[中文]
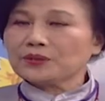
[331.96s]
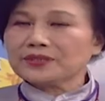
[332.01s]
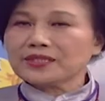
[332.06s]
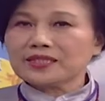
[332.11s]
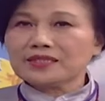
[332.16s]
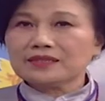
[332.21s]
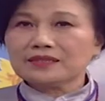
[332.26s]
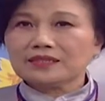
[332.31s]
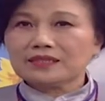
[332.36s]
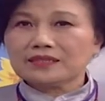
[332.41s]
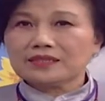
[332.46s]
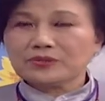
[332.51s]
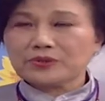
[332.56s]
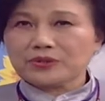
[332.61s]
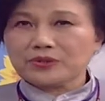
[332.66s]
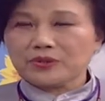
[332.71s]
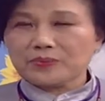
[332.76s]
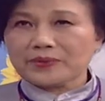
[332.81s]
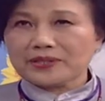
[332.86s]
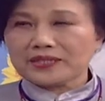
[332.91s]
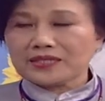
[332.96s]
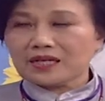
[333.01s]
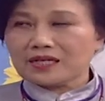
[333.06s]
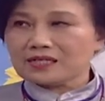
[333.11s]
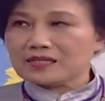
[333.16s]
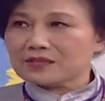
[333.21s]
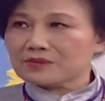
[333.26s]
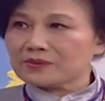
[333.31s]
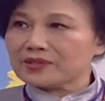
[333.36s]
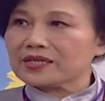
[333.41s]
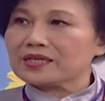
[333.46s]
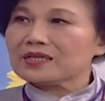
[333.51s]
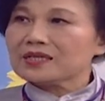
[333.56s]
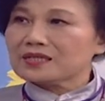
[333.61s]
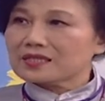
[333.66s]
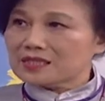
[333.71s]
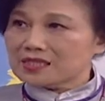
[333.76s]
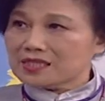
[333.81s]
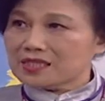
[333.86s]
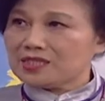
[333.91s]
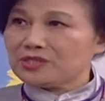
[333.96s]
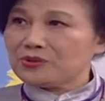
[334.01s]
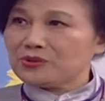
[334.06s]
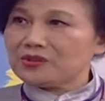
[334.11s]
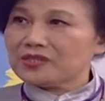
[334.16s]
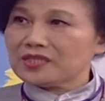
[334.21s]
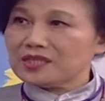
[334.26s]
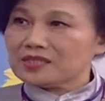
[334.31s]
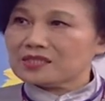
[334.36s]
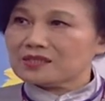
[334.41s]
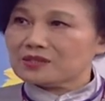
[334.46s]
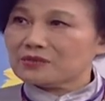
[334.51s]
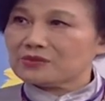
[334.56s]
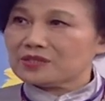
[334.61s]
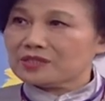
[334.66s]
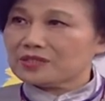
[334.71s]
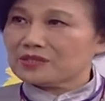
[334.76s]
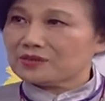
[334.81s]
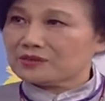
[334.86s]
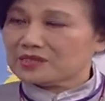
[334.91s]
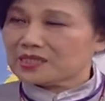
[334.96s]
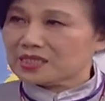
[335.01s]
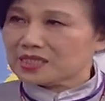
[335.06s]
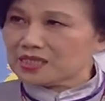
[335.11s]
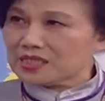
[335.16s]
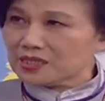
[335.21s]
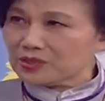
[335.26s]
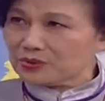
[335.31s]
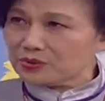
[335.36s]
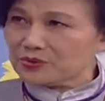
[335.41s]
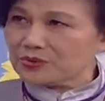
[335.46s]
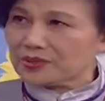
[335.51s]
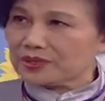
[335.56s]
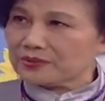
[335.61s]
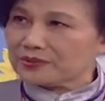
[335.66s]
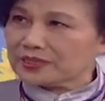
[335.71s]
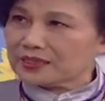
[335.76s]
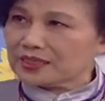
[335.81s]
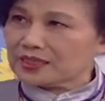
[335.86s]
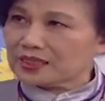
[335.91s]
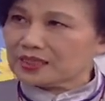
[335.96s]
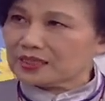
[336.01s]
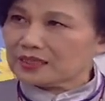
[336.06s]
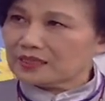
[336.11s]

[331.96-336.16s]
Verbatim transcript: 天的血友病，它是会持续一直都是有这些出血的问题。